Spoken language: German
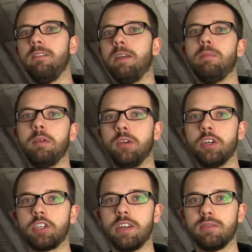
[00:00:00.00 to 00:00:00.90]
Wir haben im
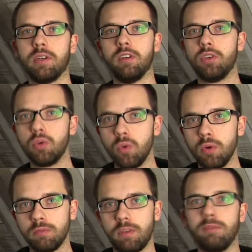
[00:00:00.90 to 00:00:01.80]
Deutschen das Wort
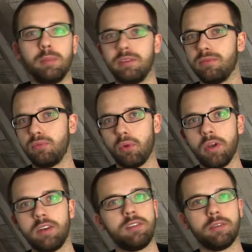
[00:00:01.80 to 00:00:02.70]
du, wenn wir mit
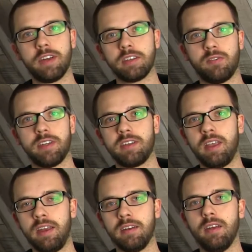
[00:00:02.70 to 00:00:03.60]
Freunden oder sowas
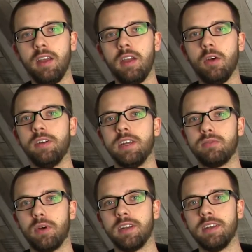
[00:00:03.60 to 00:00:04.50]
reden, und
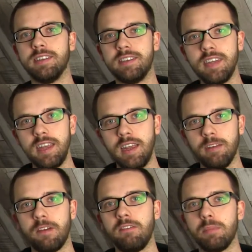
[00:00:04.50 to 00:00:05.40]
das Wort
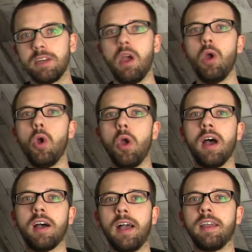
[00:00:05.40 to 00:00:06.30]
sie, wenn wir mit
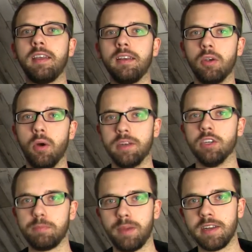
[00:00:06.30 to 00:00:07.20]
höherrangigen
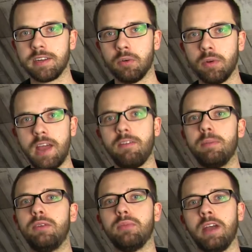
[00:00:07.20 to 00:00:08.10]
Leuten sprechen oder einfach
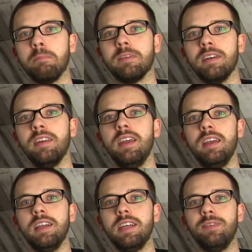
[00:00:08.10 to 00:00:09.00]
mit Fremden,
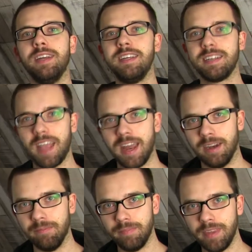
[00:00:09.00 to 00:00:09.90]
die wir nicht kennen.